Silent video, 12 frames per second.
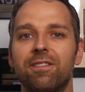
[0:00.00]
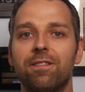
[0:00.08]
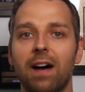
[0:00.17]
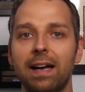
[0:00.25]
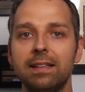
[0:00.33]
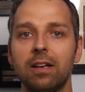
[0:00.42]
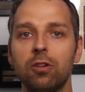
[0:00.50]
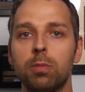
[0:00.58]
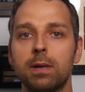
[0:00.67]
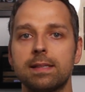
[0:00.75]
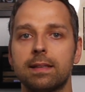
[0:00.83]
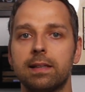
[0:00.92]
weiter
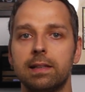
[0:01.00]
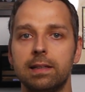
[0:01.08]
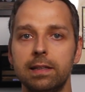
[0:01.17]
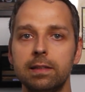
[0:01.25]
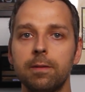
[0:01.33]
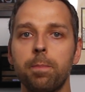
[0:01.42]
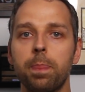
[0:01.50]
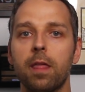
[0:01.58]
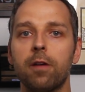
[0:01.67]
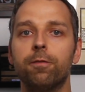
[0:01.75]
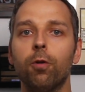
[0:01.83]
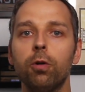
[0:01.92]
über Satellit,
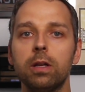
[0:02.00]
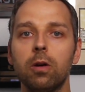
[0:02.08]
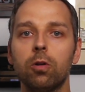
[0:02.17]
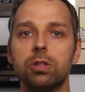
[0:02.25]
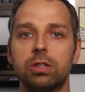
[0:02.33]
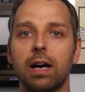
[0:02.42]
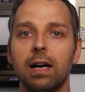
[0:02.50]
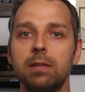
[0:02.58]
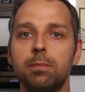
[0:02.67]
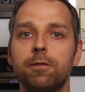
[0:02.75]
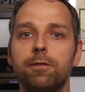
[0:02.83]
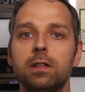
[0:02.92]
wo ihr euch gerade
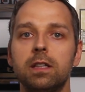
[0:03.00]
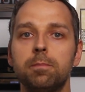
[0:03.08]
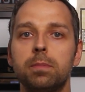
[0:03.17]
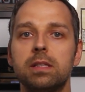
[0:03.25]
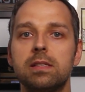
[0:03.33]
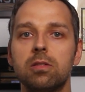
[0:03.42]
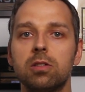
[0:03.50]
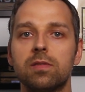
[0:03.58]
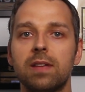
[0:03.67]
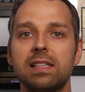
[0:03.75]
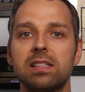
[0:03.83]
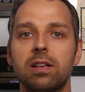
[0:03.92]
befindet
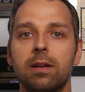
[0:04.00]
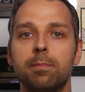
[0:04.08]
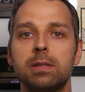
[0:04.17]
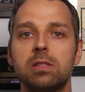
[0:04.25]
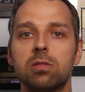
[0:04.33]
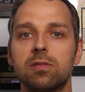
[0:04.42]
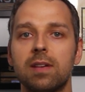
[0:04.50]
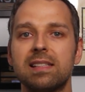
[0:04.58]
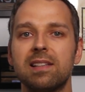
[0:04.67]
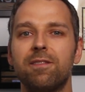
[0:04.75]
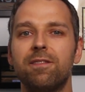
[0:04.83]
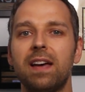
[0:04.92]
bzw. Äh,
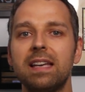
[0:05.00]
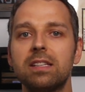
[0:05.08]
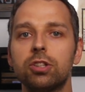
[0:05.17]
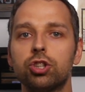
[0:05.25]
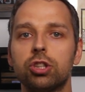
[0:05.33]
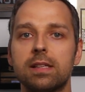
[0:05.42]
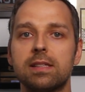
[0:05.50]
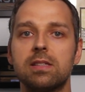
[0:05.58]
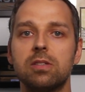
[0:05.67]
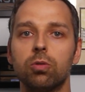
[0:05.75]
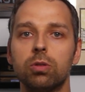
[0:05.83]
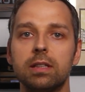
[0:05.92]
beziehungsweise welche
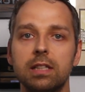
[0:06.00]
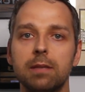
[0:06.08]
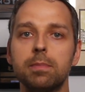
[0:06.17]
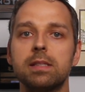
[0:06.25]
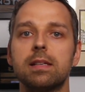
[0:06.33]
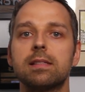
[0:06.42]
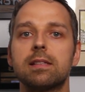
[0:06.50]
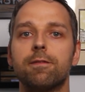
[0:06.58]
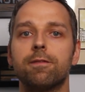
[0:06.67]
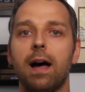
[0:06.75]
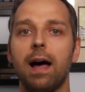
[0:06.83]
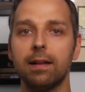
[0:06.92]
Stationen ihr bis jetzt
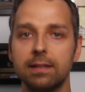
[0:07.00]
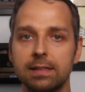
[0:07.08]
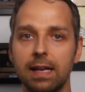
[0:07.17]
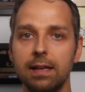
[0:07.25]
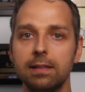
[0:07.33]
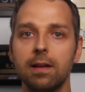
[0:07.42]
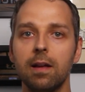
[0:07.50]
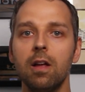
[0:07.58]
gefahren seid